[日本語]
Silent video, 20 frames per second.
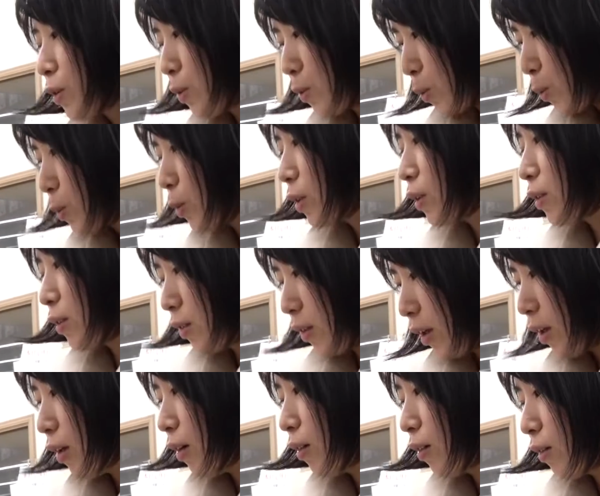そうです
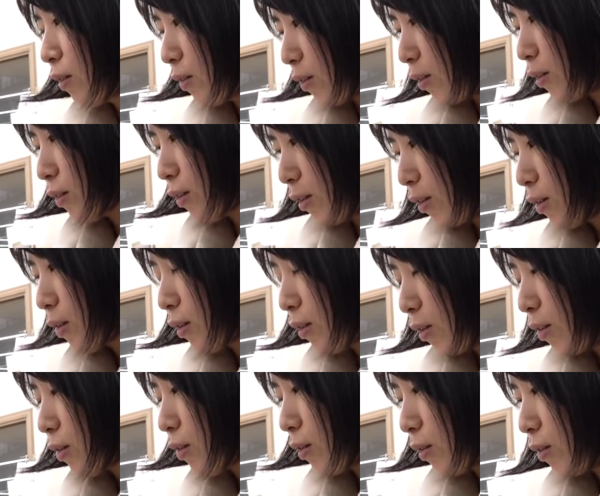ね
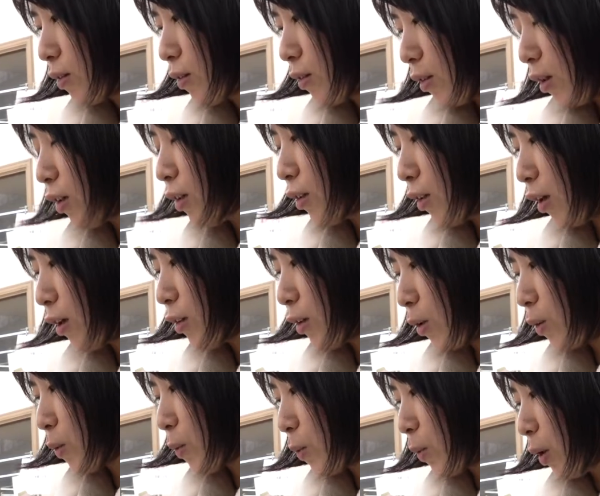やりたい
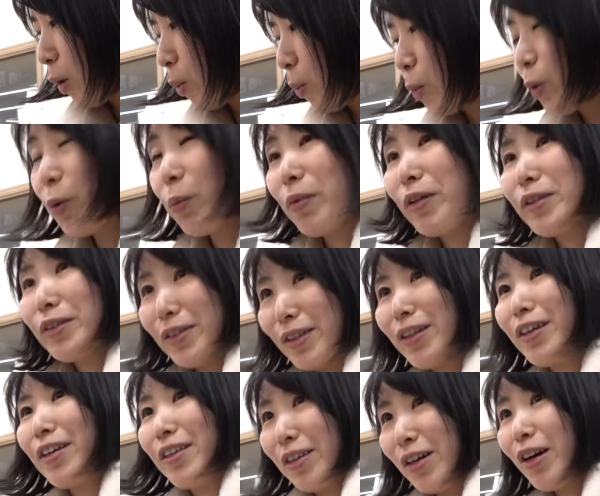なとは思います
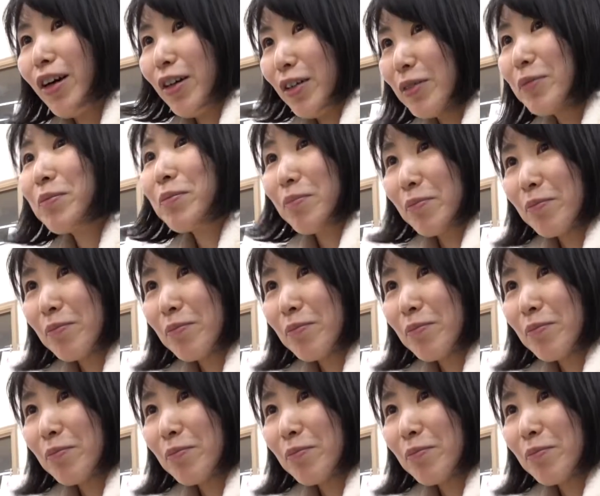ねはい